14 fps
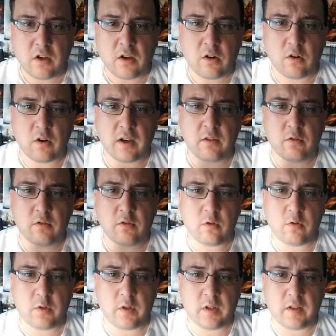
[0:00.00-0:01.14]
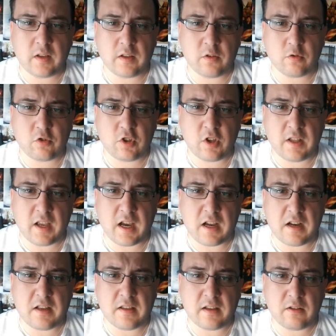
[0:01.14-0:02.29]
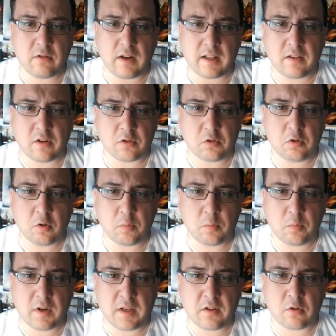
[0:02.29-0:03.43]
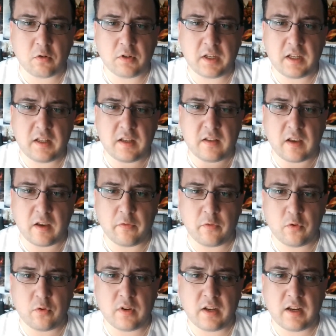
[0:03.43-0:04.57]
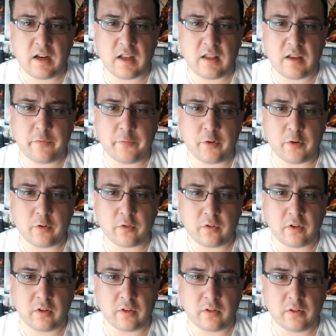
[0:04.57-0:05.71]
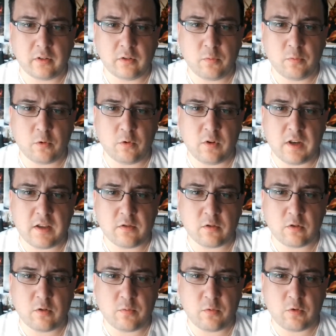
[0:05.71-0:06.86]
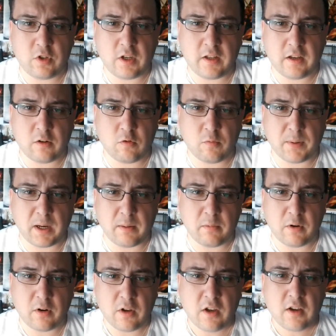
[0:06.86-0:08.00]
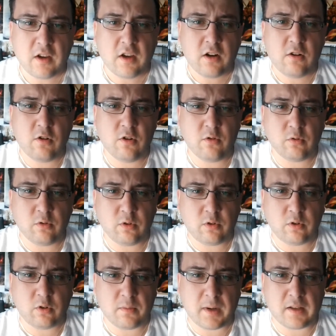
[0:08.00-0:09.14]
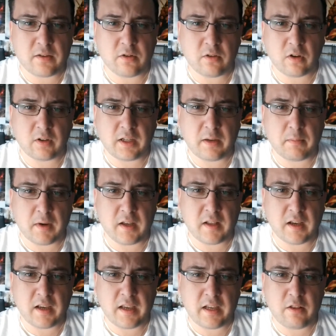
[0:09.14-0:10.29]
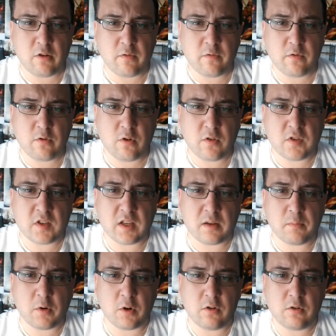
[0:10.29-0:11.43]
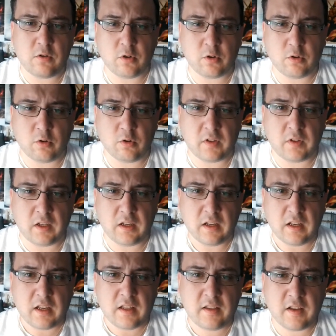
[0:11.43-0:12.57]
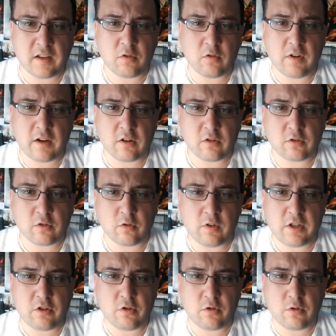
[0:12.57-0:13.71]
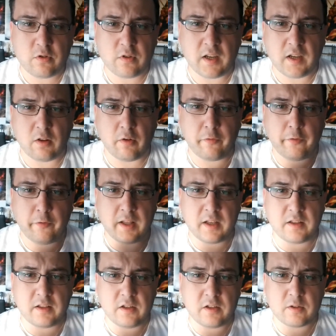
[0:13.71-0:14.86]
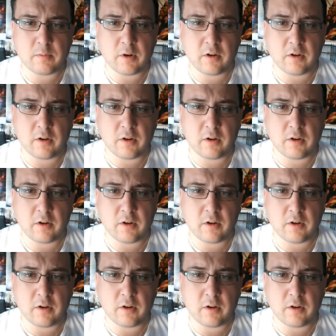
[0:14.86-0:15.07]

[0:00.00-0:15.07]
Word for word: En raison de l'utilisation généralisée de la torture pour escroquer des aveux et la défense de brûler sur le bûcher des coupables, le nom de Thomas de Torquemada est devenu le symbole de cruauté, d'intolérance religieuse et de fanatisme.